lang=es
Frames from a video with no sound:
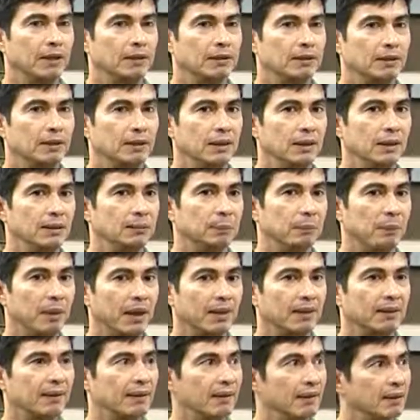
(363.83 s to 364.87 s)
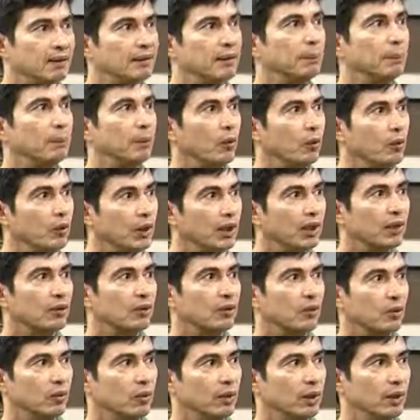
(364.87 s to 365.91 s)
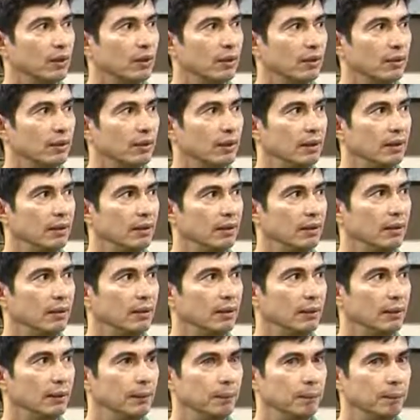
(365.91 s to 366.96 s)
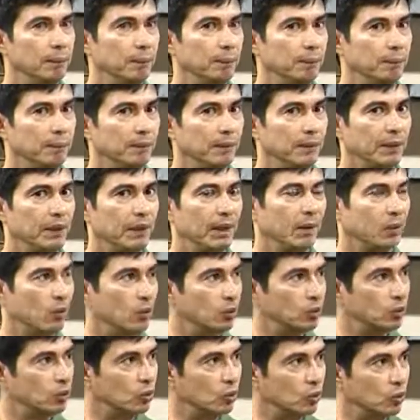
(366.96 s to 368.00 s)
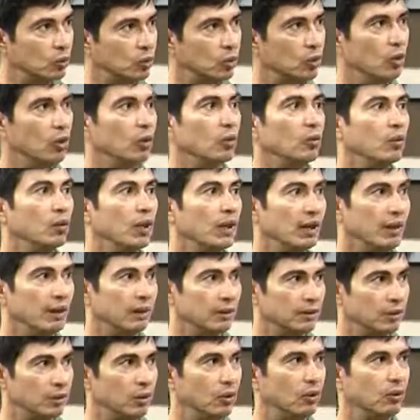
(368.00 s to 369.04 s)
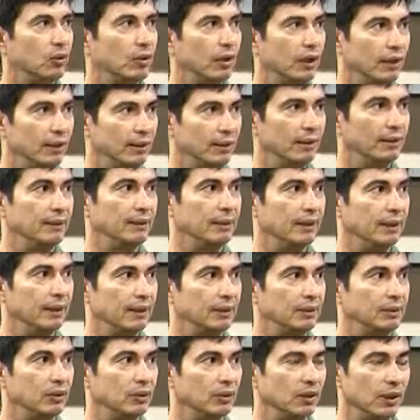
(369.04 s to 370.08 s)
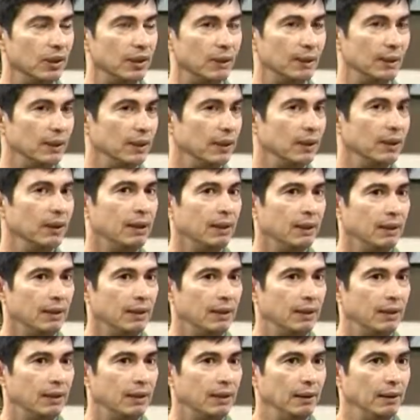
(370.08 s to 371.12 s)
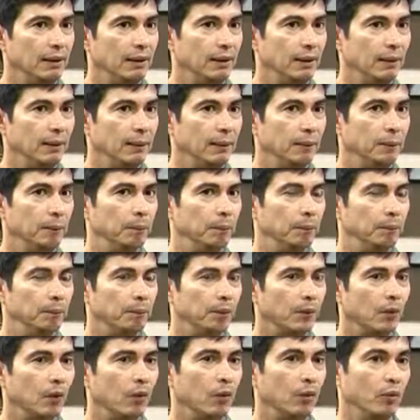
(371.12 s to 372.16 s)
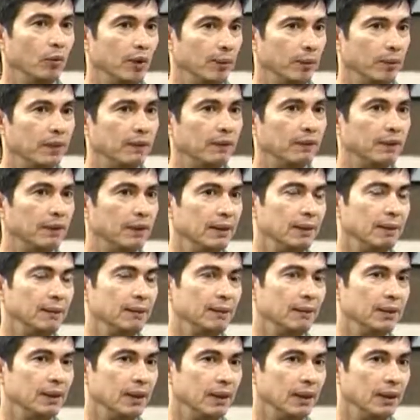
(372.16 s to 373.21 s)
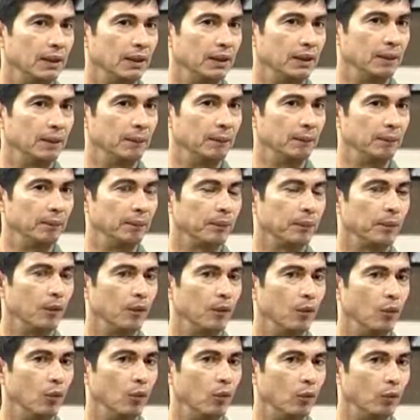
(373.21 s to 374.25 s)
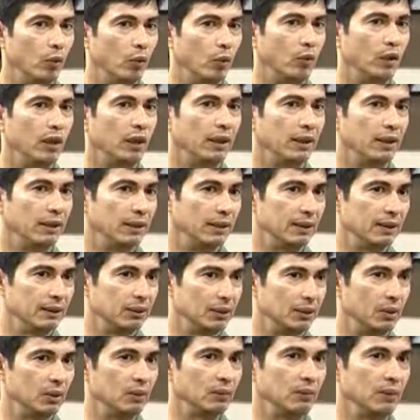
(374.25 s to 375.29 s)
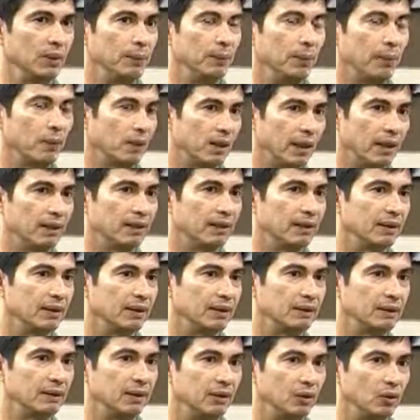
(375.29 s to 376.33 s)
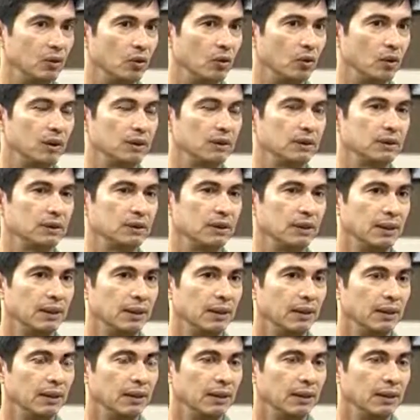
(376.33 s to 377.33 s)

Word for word: ese es parte de ese proyecto de, la construcción de la nación, de la identidad nacional. Y mm, obviamente hubo una generación importante de escritores